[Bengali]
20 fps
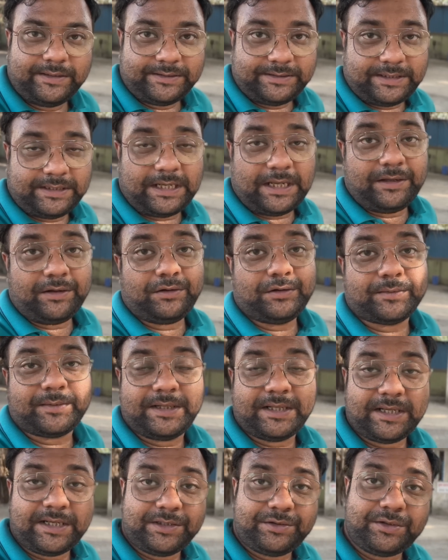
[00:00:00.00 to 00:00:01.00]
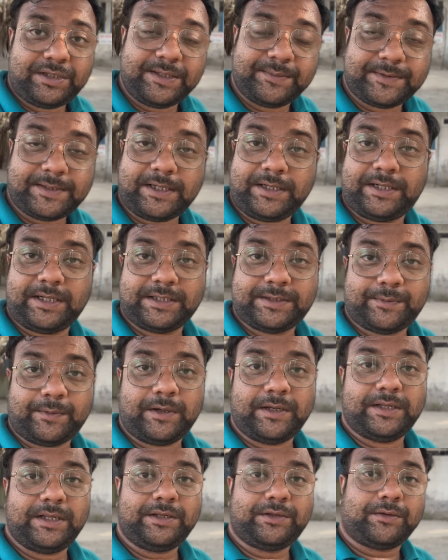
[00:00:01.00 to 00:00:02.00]
সে যাই হোক তোমাদের কিছু টিপস অ্যান্ড ট্রিক্স
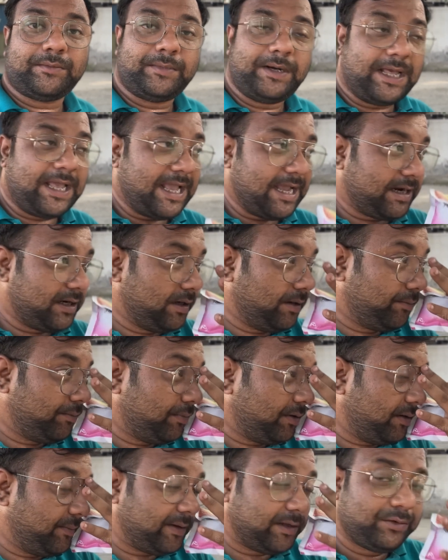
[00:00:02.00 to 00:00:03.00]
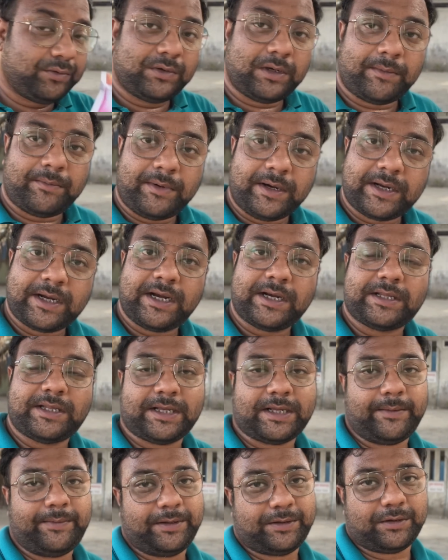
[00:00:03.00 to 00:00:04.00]
বলে দিই তোমরা এক নম্বর বা দু নম্বর গেট
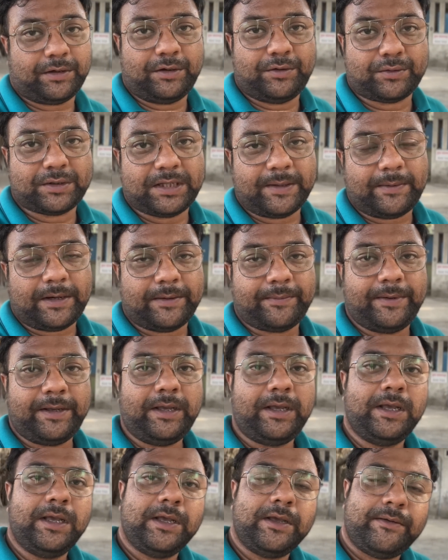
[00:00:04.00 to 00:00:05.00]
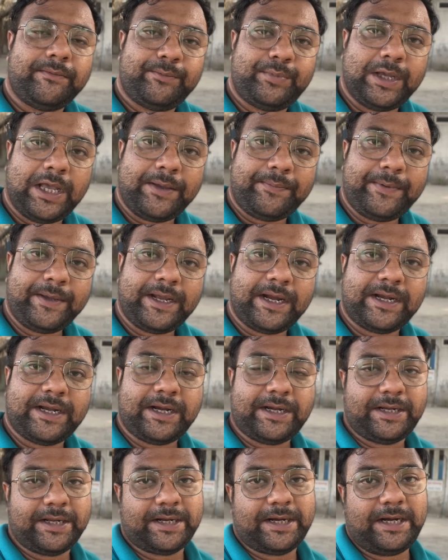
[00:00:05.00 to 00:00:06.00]
থেকে ভেতরে ঢুকতে পারবে ভিআইপি
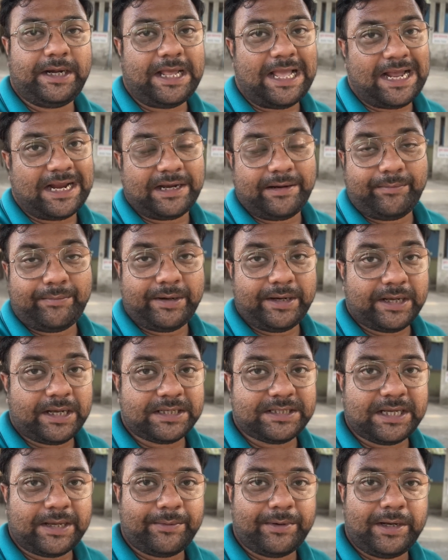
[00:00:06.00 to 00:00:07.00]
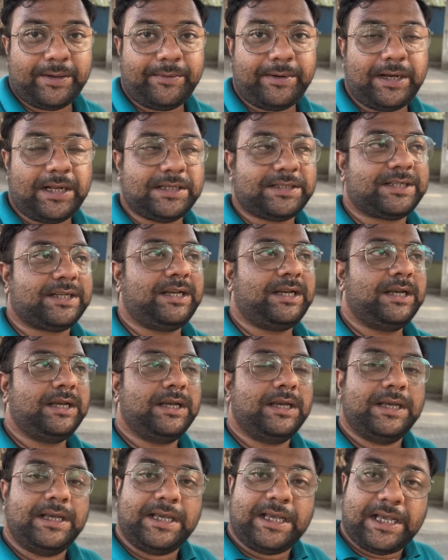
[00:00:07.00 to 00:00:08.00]
গেটের টিকিট এক নম্বরের কাছে অ্যাভেলেবেল আছে
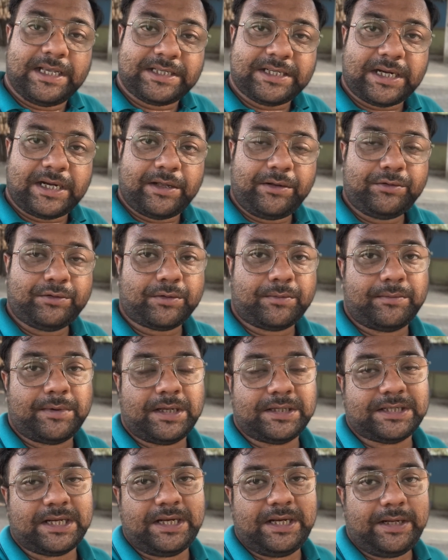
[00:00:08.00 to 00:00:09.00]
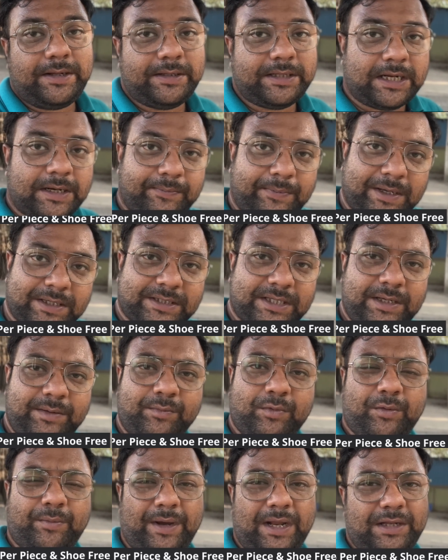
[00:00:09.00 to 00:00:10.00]
এছাড়াও তোমরা চাইলে তার পাশেই
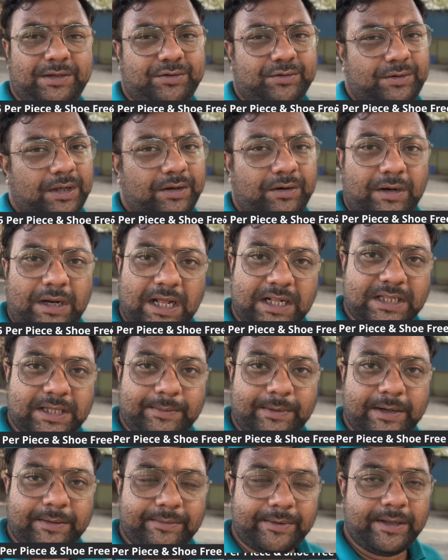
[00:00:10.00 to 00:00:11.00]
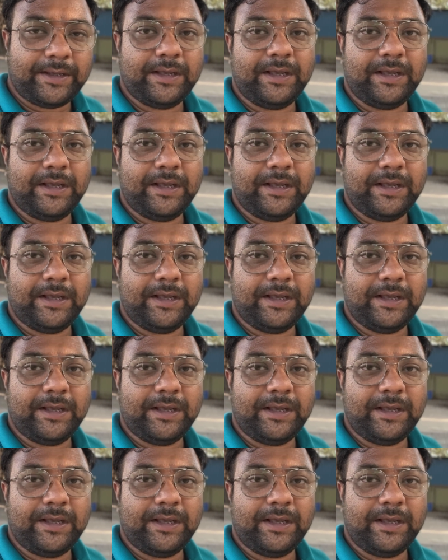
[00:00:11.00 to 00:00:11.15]
মোবাইল জুতো এগুলো রাখতে পারবে